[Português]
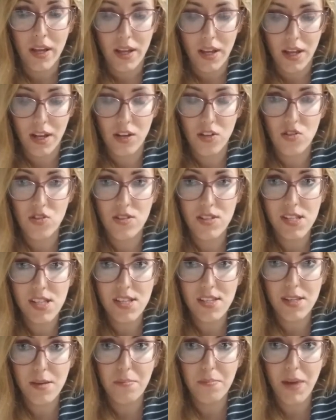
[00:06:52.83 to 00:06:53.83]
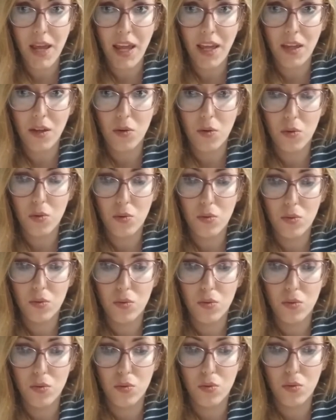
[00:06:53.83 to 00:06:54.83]
Ele desliza bem
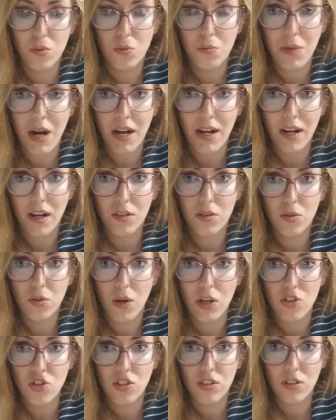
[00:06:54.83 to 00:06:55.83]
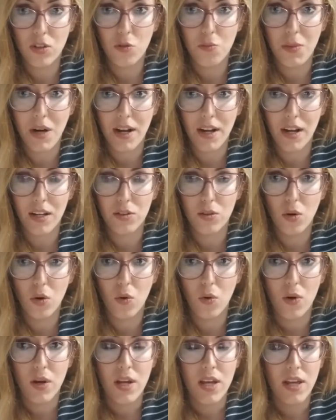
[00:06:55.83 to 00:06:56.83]
o, o marcador, a tinta do
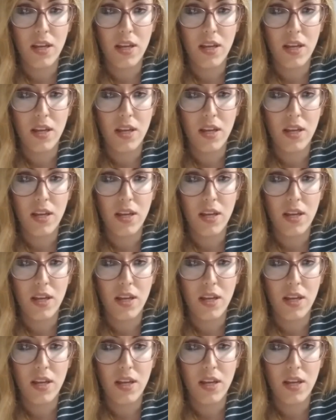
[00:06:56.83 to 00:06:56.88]
marcador,